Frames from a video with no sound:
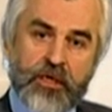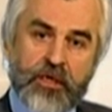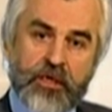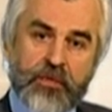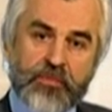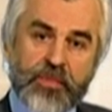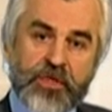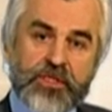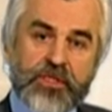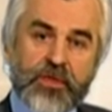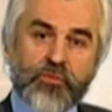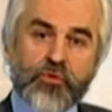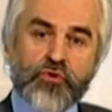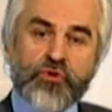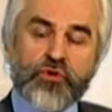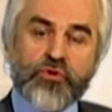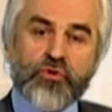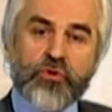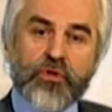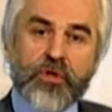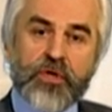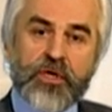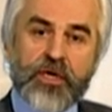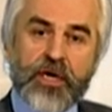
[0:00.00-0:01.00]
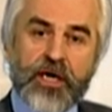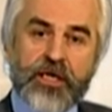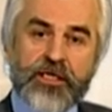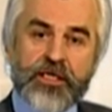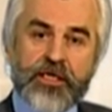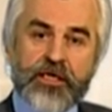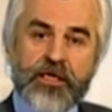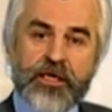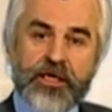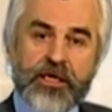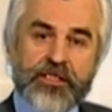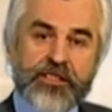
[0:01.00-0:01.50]
потому, что
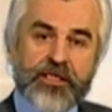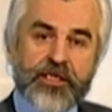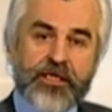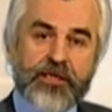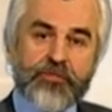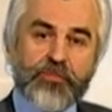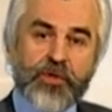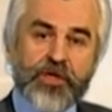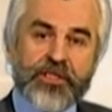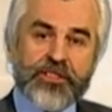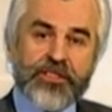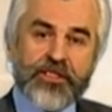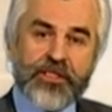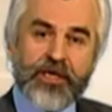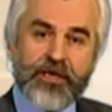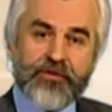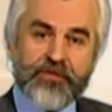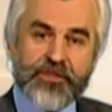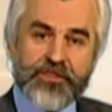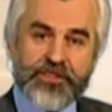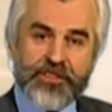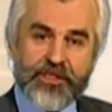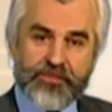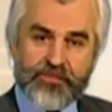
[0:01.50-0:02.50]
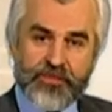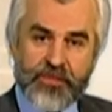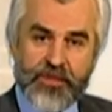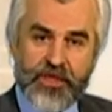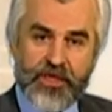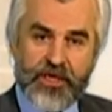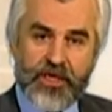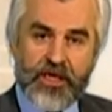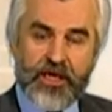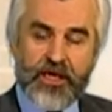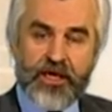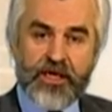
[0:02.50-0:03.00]
они хотели прославиться
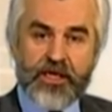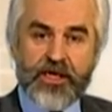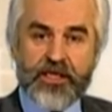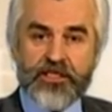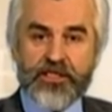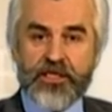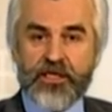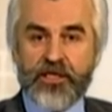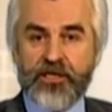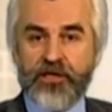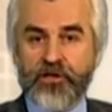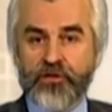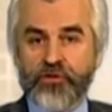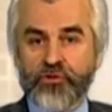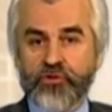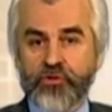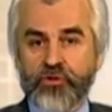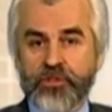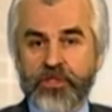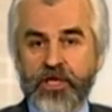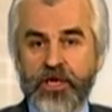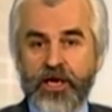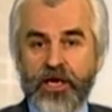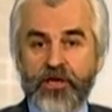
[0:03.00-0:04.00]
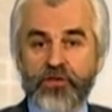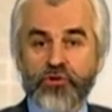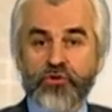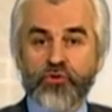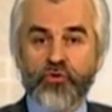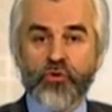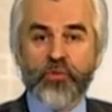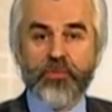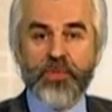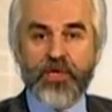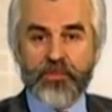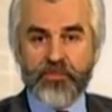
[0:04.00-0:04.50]
или хотели что-то
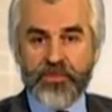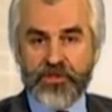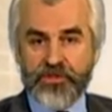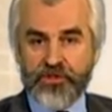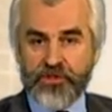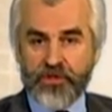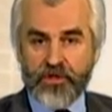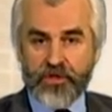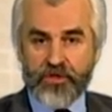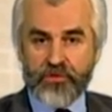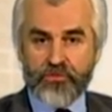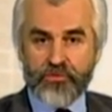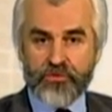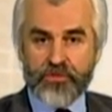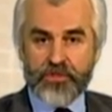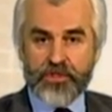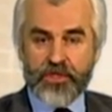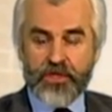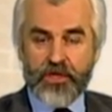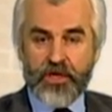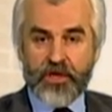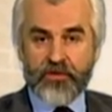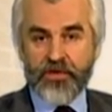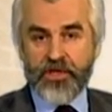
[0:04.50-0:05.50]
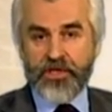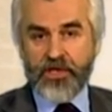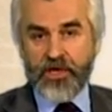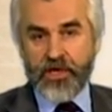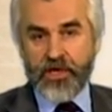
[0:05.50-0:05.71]
особое подчеркнуть. Ведь